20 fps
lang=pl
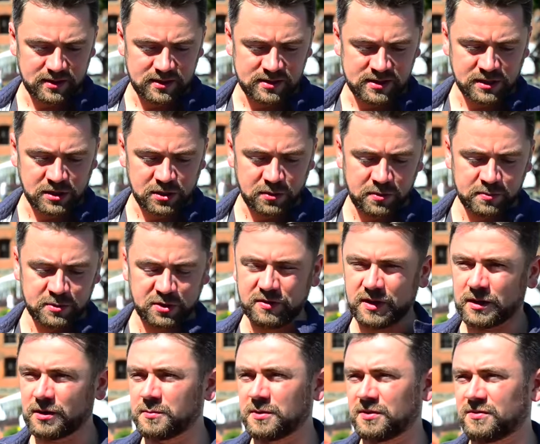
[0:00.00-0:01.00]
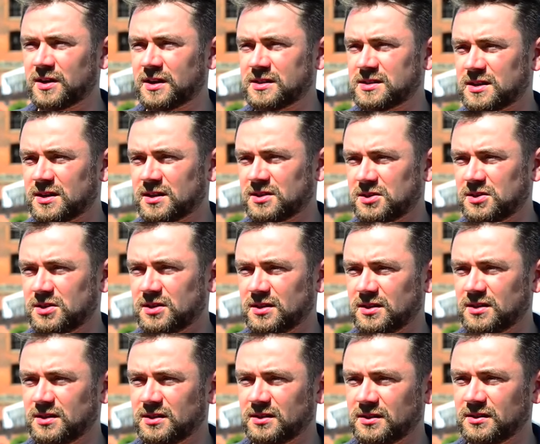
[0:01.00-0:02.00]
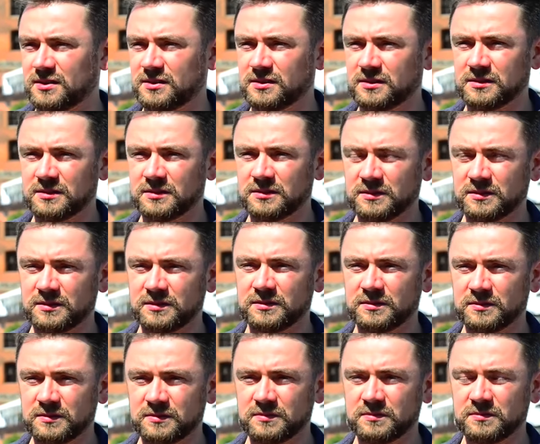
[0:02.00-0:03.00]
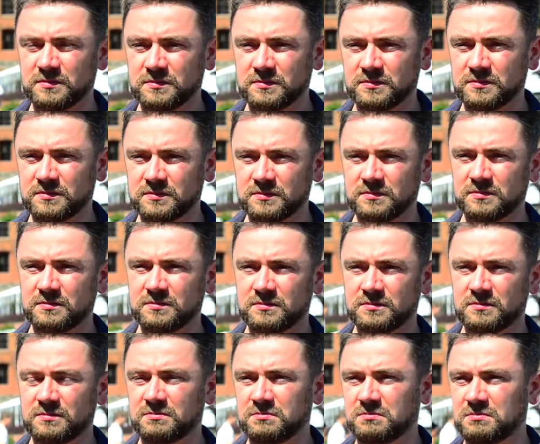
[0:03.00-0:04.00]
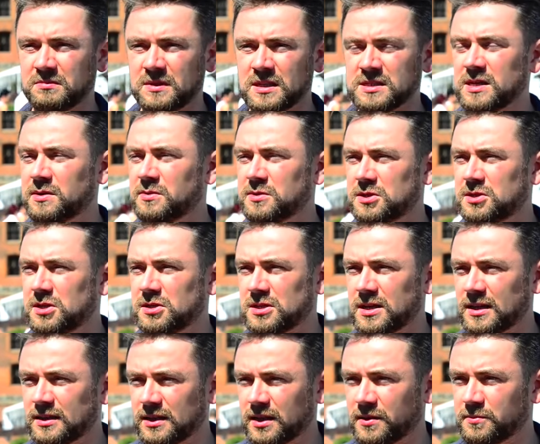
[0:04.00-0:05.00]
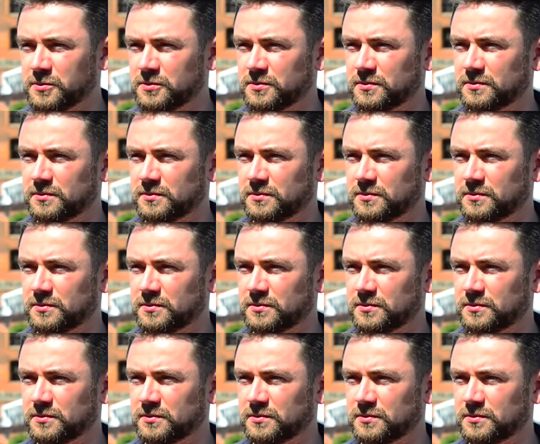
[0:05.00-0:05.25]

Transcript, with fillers: zacząłem świadomie wracać mm, niecałe 10 lat temu.